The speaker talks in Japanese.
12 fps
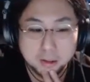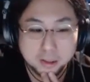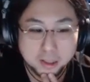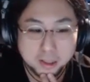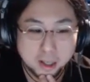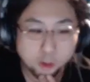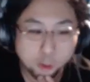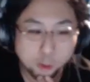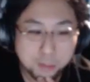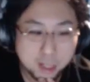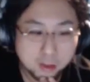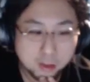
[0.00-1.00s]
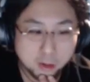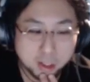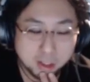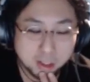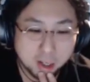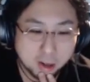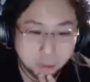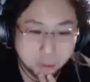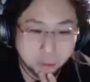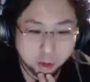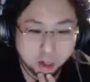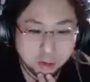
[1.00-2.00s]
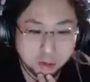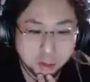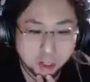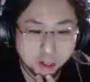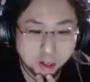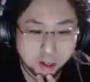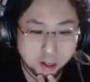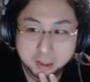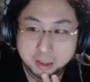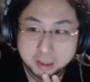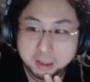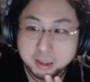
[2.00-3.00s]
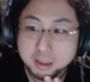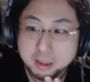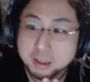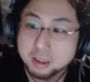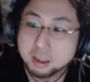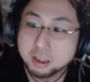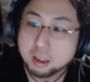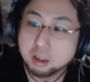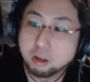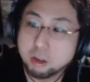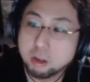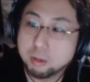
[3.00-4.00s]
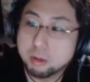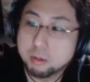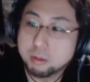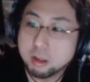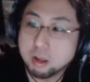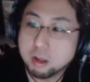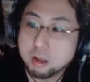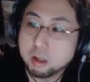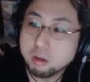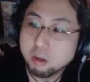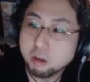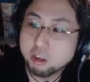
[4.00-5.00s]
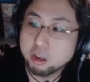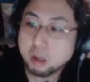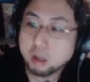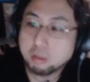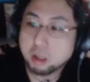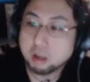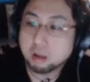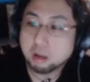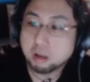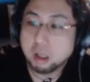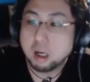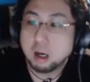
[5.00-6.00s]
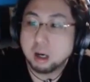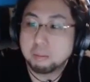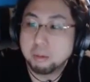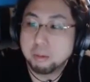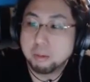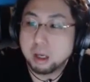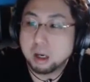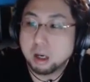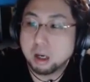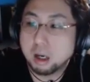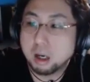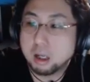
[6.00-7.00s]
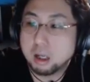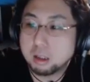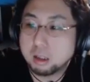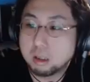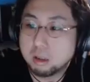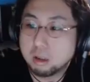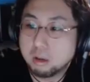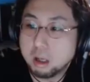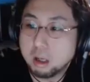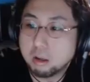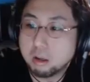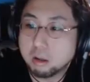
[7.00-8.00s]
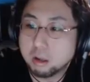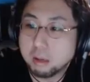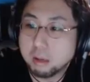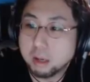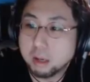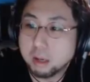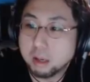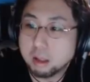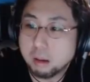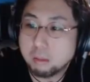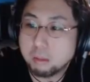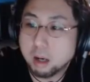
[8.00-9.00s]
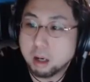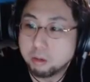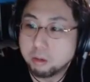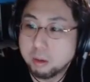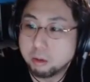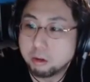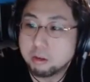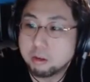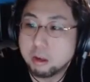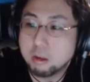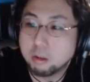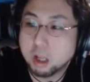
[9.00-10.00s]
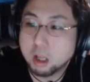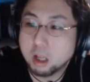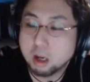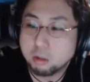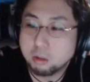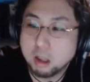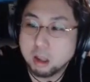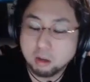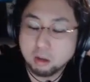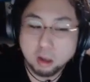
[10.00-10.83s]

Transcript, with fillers: いや、ごめんとかじゃないから、もうトラウマだから。ゴミの分別は入居者の義務なのに、カップ麺や缶ドリンクの中身入ったまんま、ゴミボックスいつも何個も捨てとんのや。